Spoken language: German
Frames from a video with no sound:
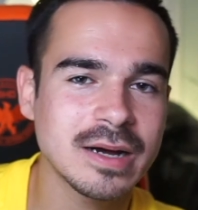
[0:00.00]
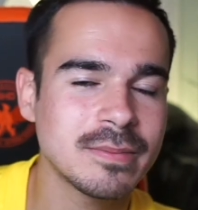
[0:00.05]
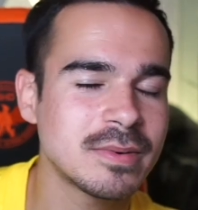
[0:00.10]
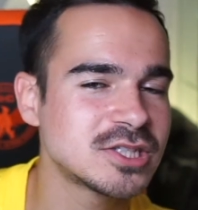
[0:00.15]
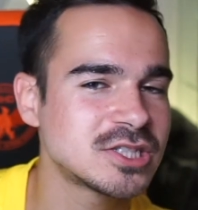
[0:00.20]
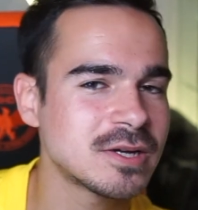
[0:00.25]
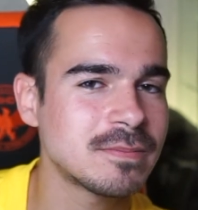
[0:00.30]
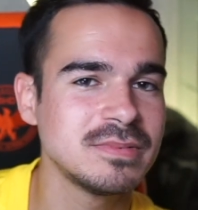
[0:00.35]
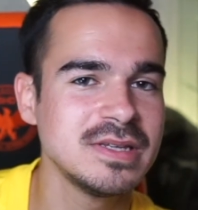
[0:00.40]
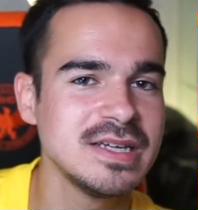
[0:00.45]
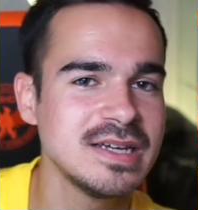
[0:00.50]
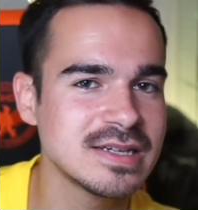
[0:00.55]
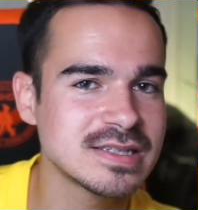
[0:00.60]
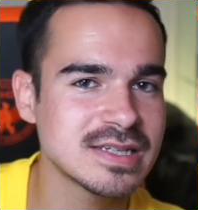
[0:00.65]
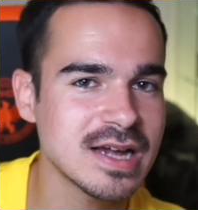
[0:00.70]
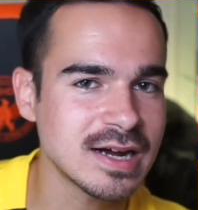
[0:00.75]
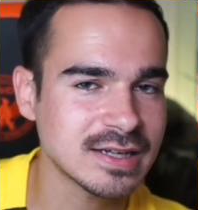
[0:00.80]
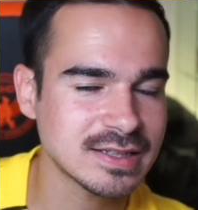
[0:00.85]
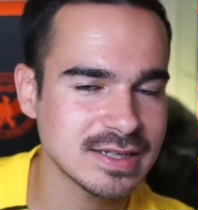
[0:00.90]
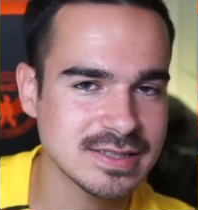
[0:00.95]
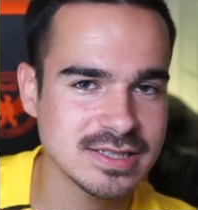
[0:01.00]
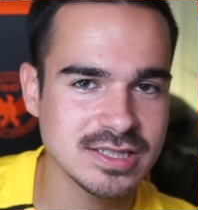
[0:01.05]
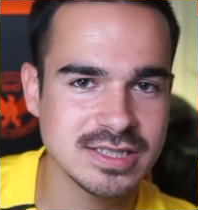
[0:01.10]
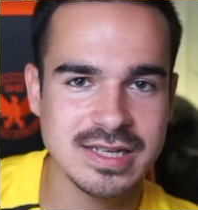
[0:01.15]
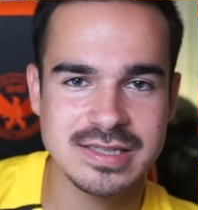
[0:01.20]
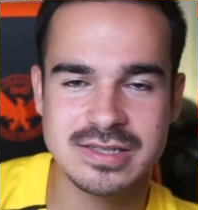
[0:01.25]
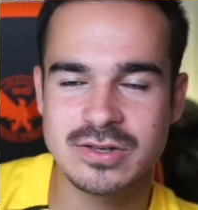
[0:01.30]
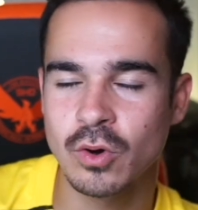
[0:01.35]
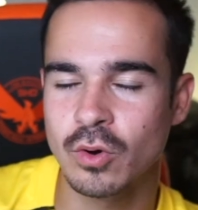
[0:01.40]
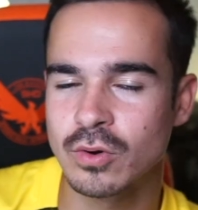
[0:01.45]
Aber ich habe nie gesagt, dass ich
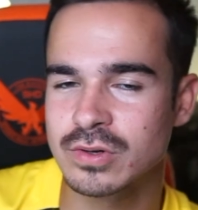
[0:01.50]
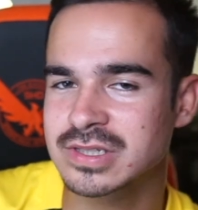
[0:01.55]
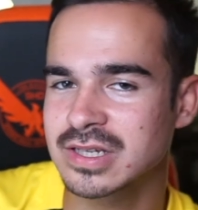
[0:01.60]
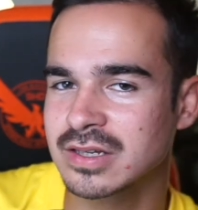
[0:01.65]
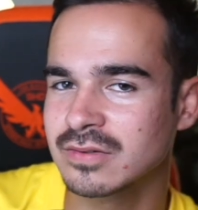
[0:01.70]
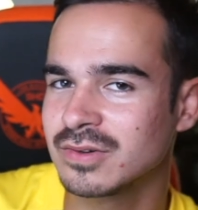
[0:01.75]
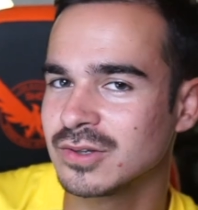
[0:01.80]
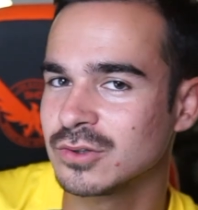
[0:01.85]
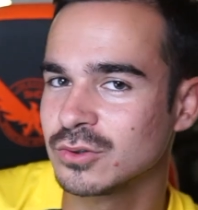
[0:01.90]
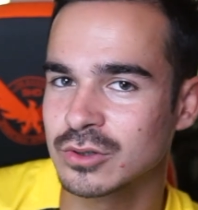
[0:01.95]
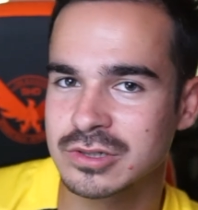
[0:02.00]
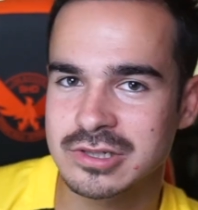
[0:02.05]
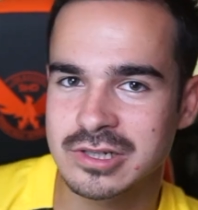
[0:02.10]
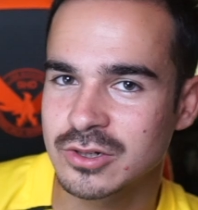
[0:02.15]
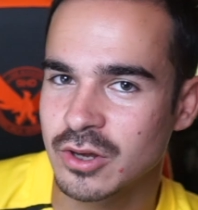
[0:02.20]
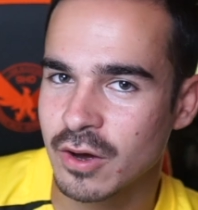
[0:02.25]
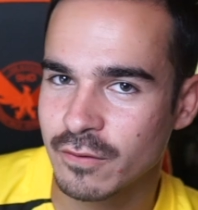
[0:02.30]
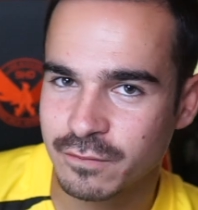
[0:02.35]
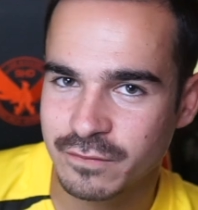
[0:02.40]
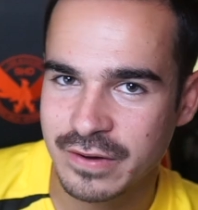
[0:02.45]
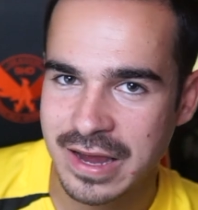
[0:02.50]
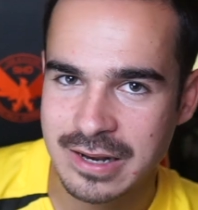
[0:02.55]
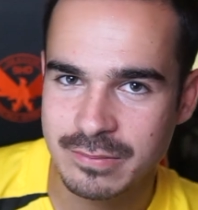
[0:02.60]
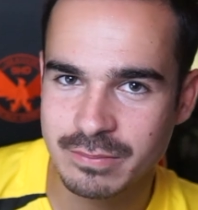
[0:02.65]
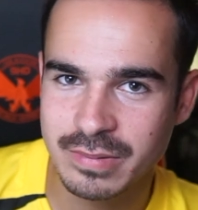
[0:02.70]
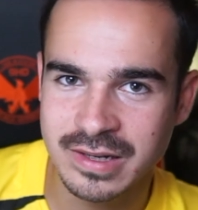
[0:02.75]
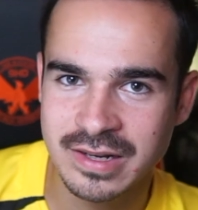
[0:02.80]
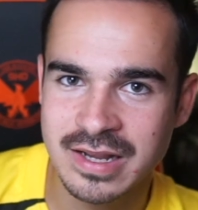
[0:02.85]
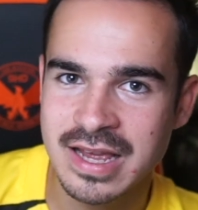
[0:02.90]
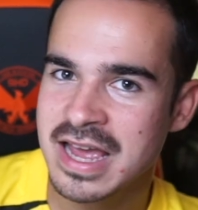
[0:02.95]
jetzt groß irgendwie Düsseldorf-Fan
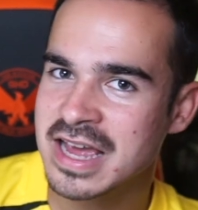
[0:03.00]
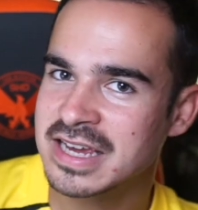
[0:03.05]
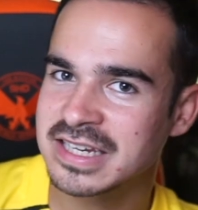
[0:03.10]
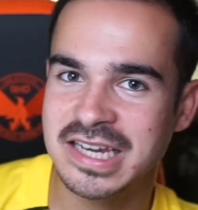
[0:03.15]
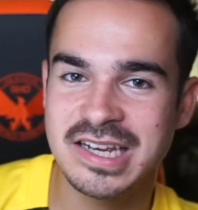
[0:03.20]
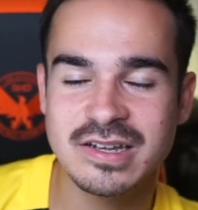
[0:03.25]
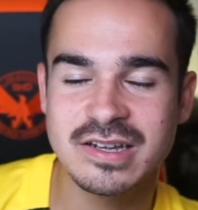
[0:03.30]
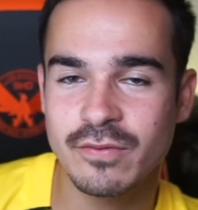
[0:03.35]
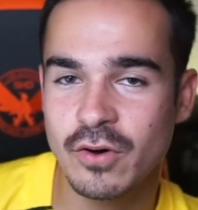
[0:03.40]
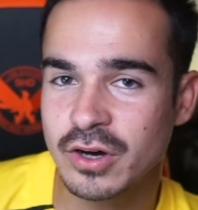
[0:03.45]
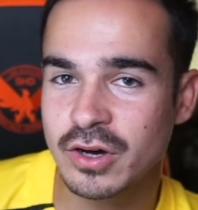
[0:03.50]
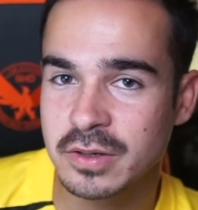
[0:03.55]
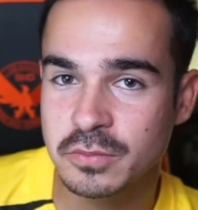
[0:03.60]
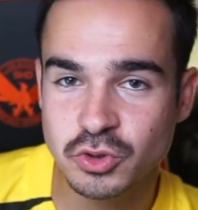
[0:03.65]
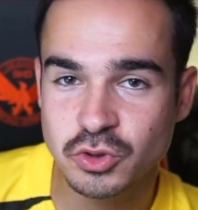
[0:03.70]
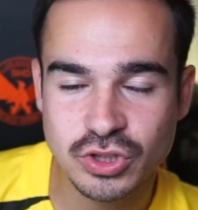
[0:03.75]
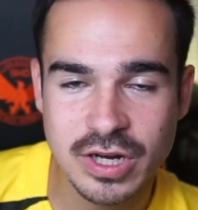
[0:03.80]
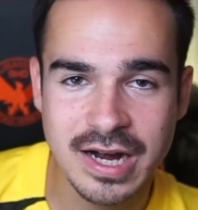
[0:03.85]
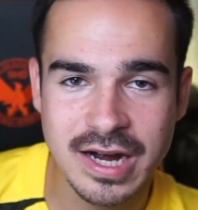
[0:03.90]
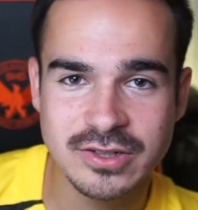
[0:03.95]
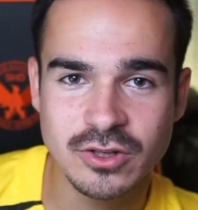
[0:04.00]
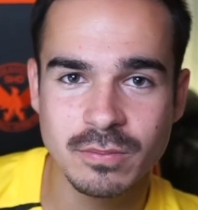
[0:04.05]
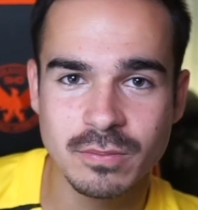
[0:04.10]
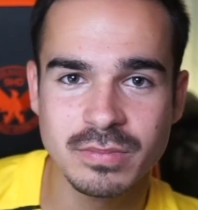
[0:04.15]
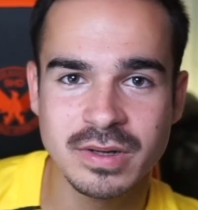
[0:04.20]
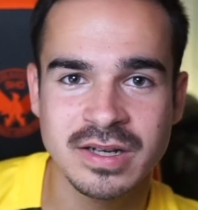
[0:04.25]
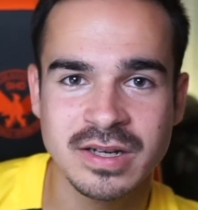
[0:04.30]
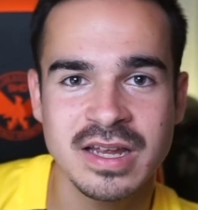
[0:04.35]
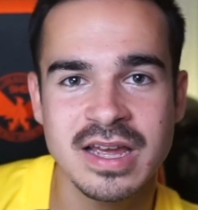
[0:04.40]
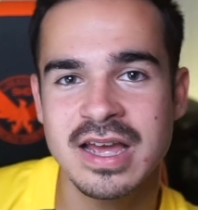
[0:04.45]
bin, jede Woche im Stadion
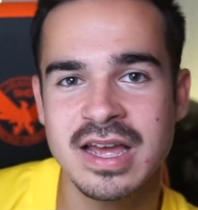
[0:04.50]
bin,